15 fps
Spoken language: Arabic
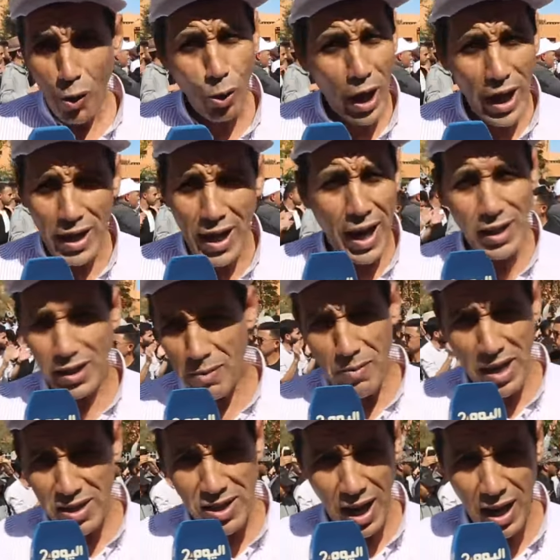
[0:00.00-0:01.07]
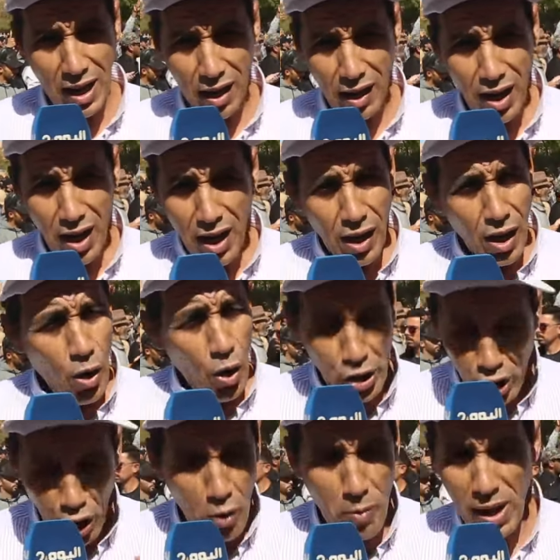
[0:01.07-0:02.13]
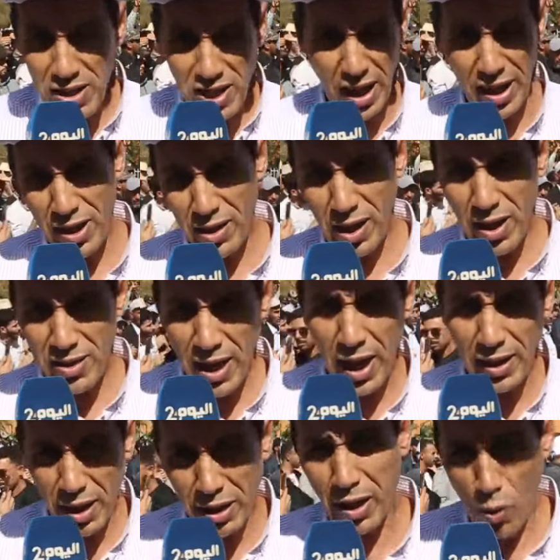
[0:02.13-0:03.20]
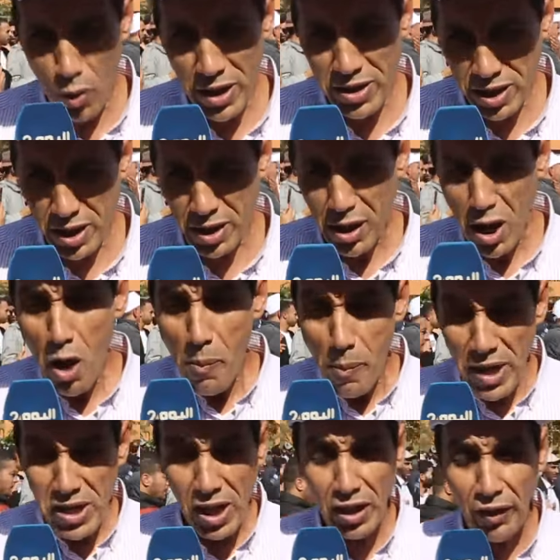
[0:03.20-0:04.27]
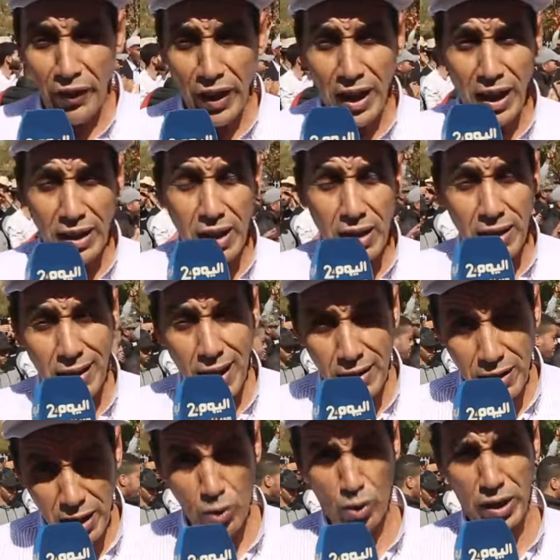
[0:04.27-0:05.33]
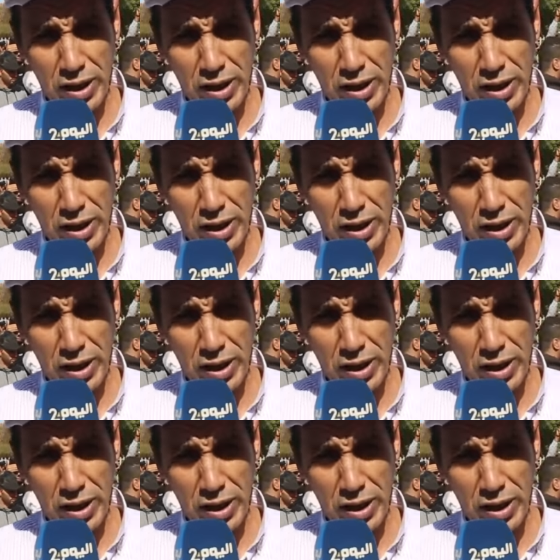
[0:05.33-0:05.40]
والله الا هذه مهزله حشومه سعيد سعاده الوزير باش هذه الفئه اللي عطات الكثير